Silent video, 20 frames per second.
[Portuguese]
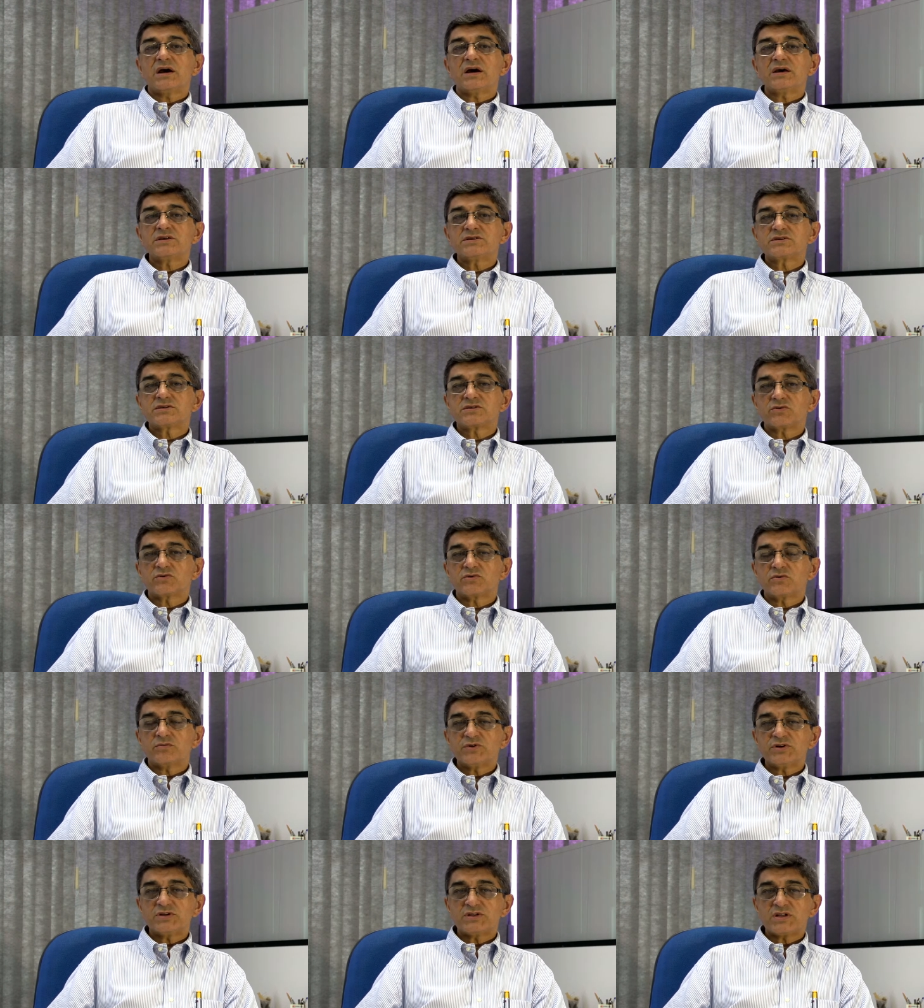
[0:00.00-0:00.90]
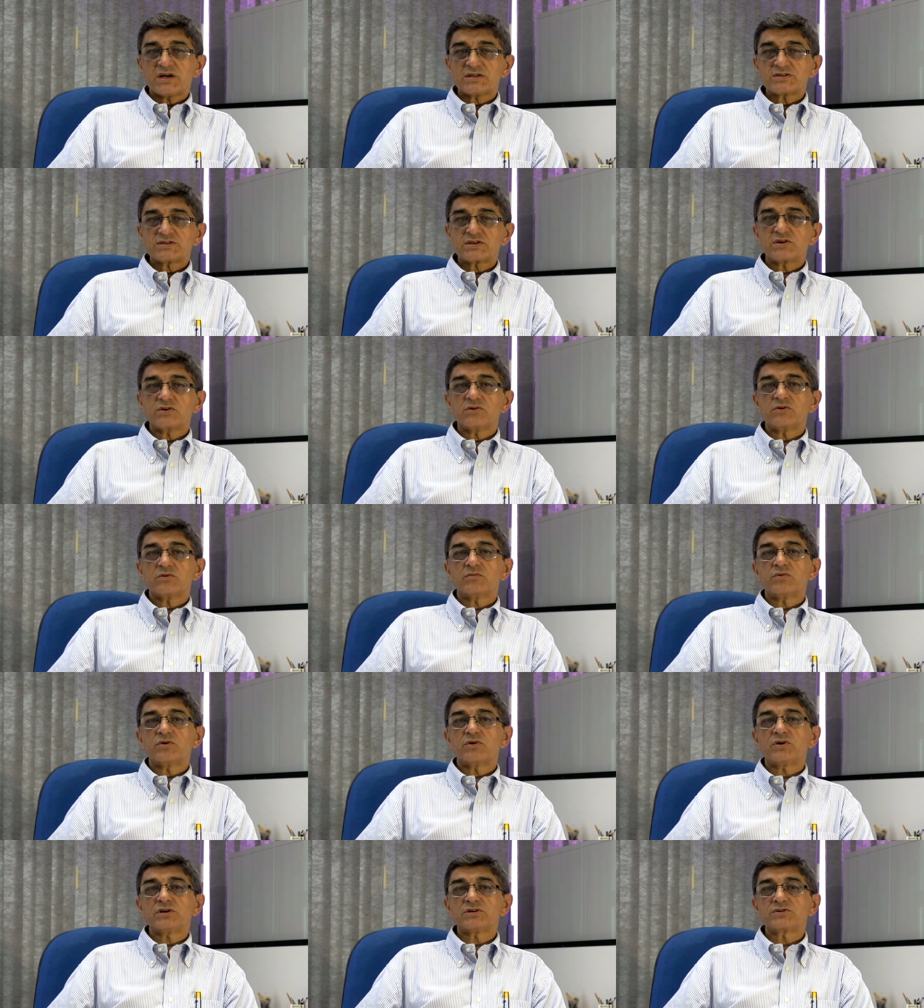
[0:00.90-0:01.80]
Aí são comunidades
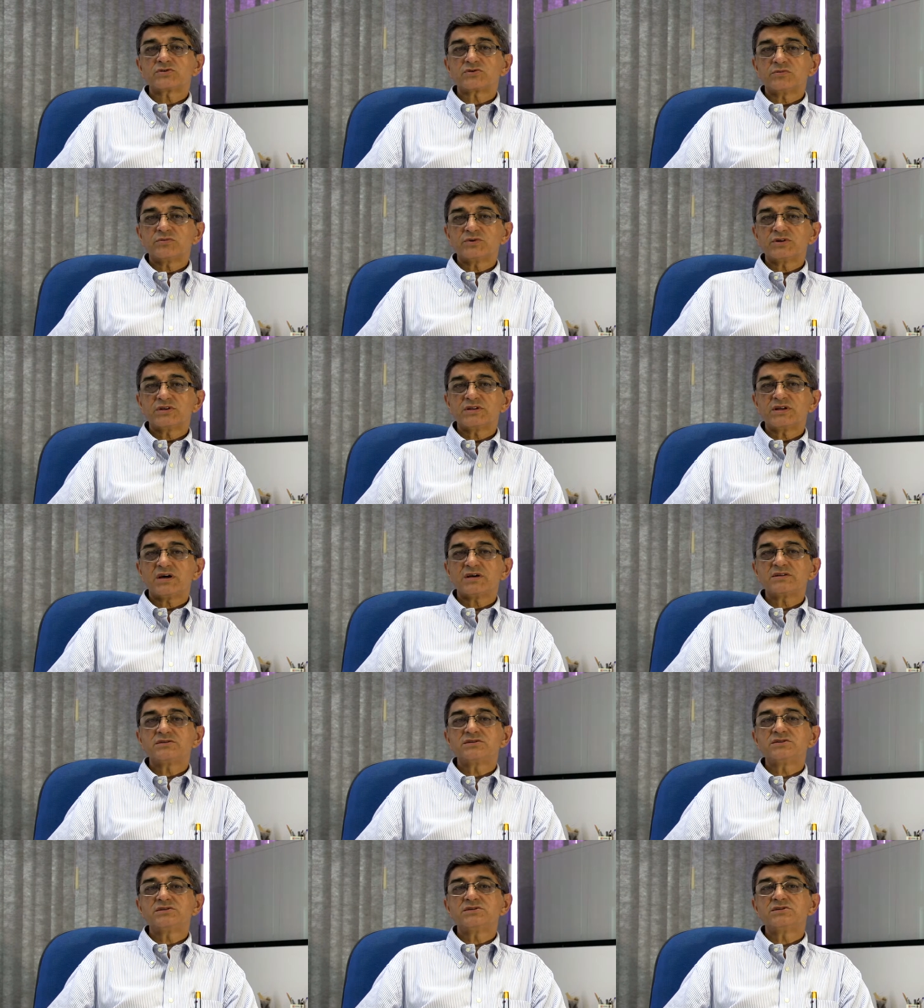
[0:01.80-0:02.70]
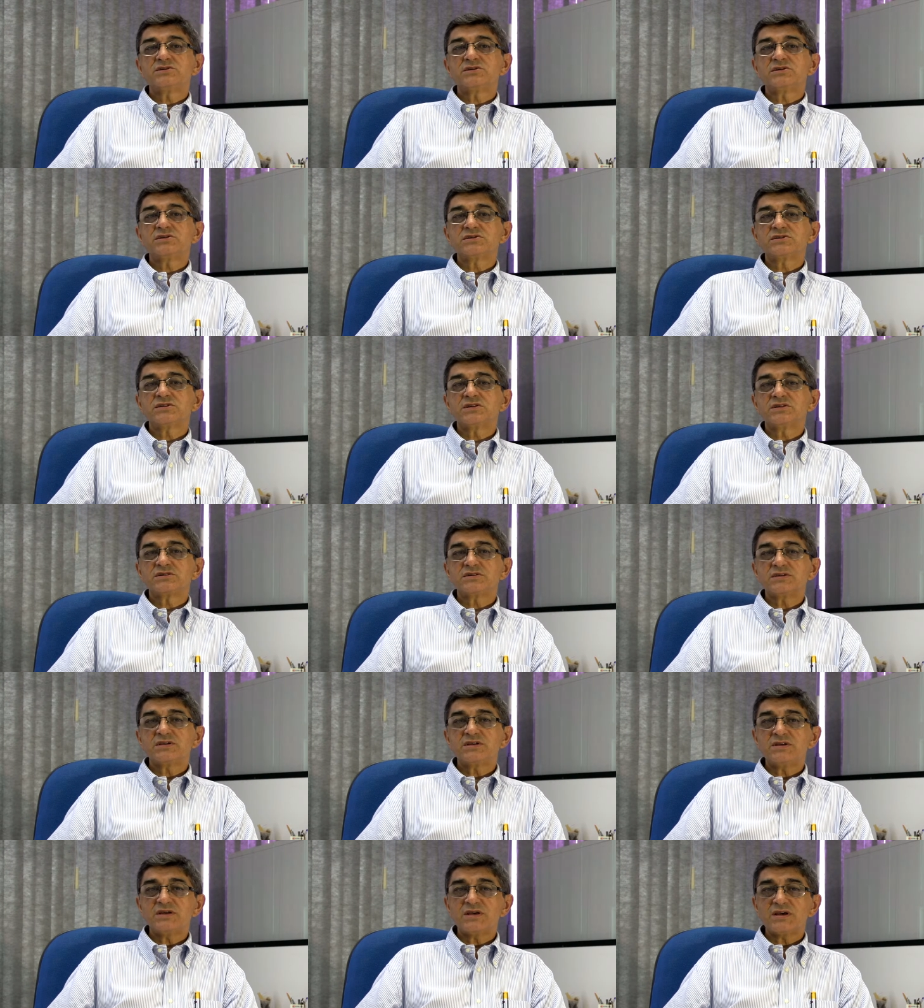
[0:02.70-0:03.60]
quilombolas, comunidades
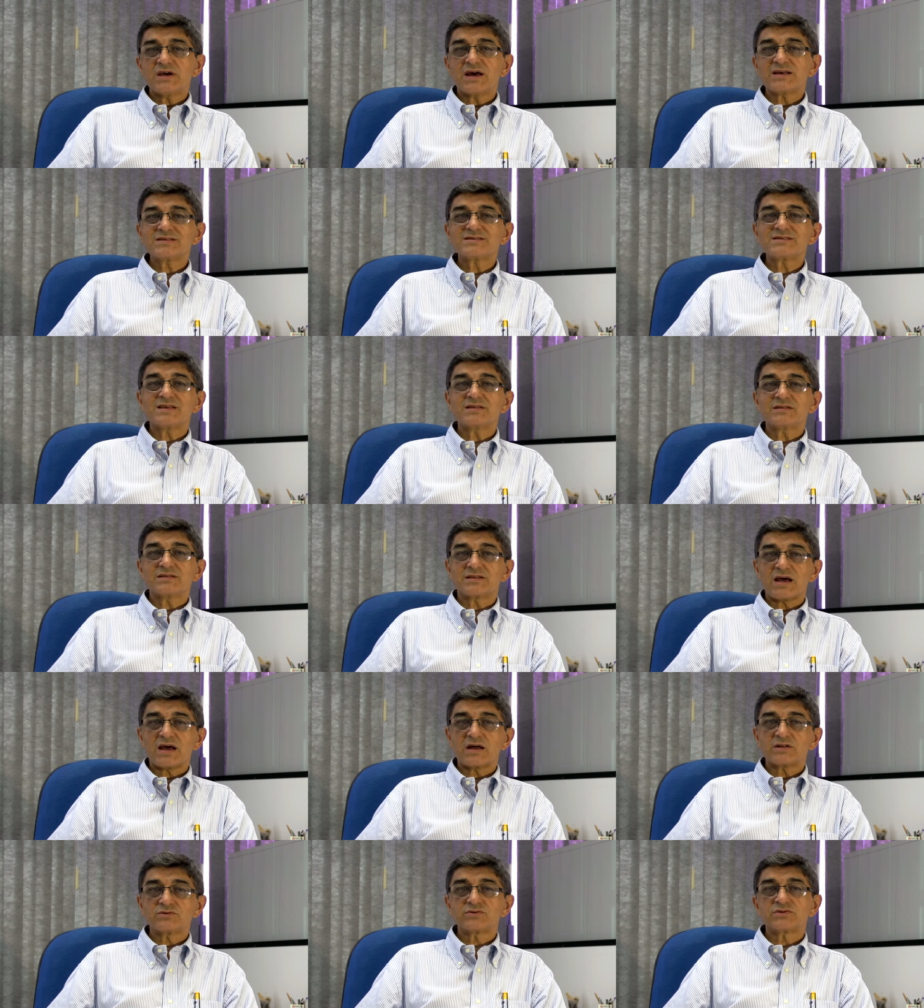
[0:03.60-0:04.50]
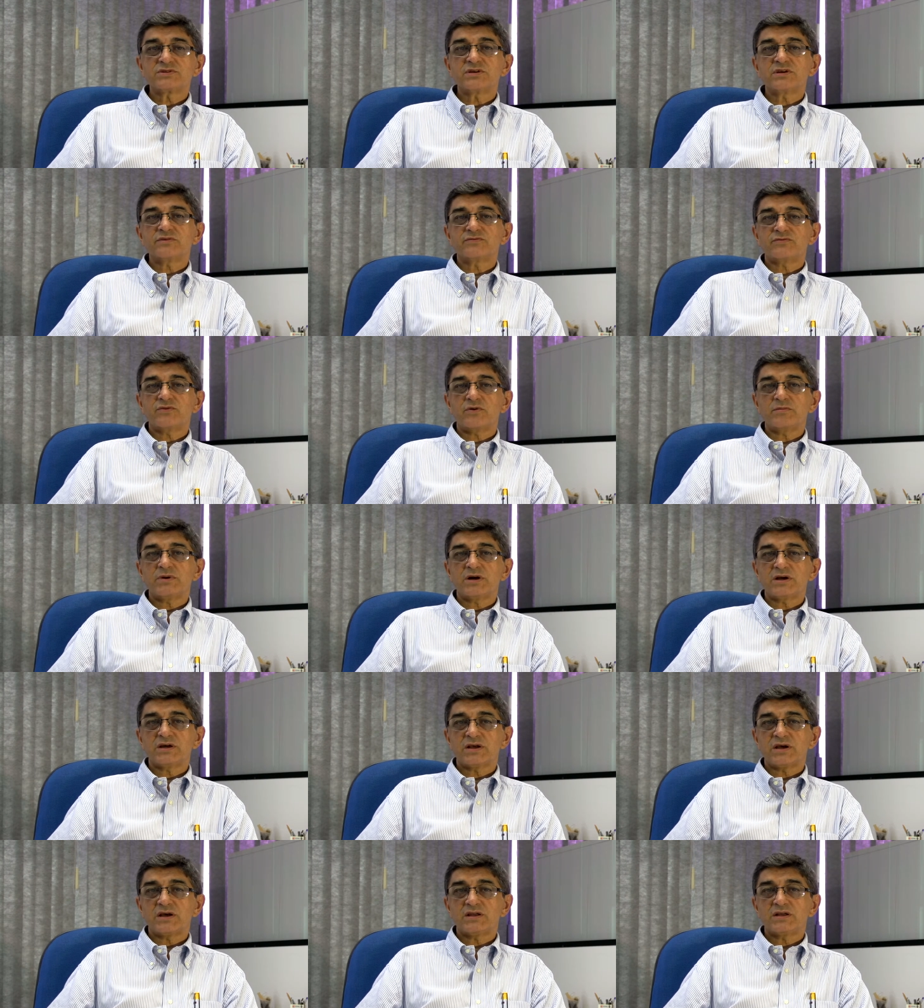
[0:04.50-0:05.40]
indígenas e assentados de reforma
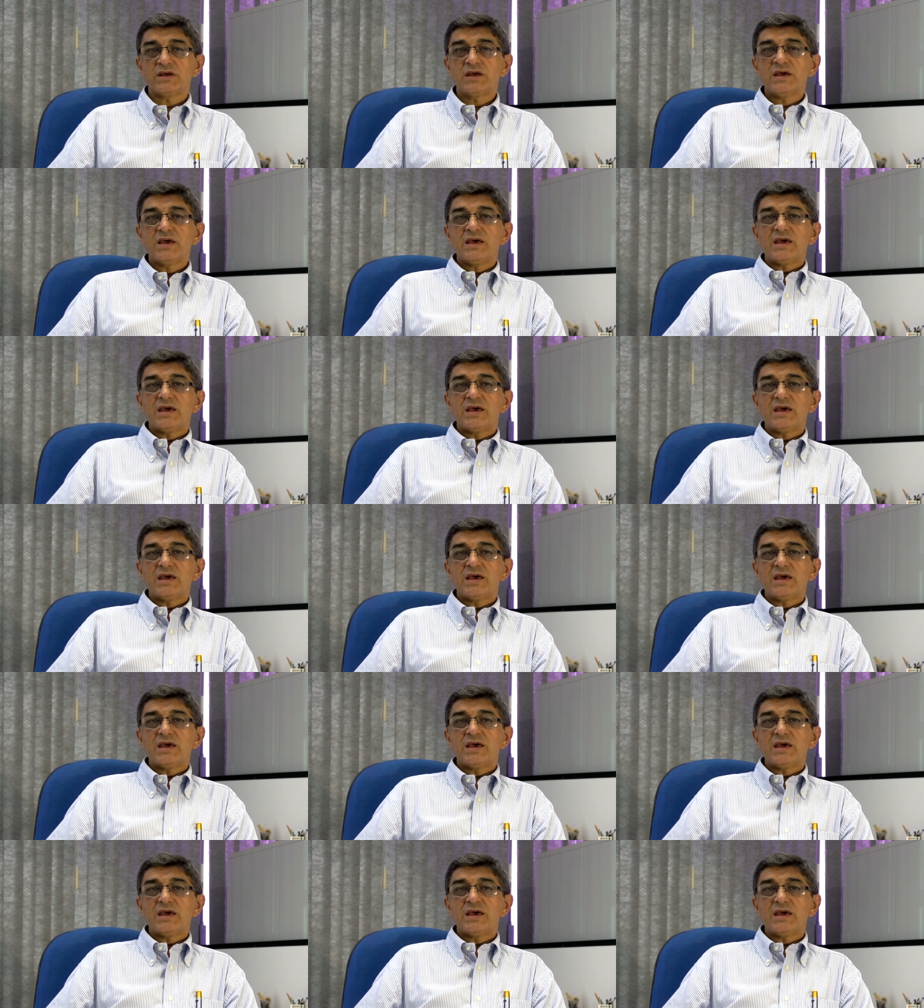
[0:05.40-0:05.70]
agrária.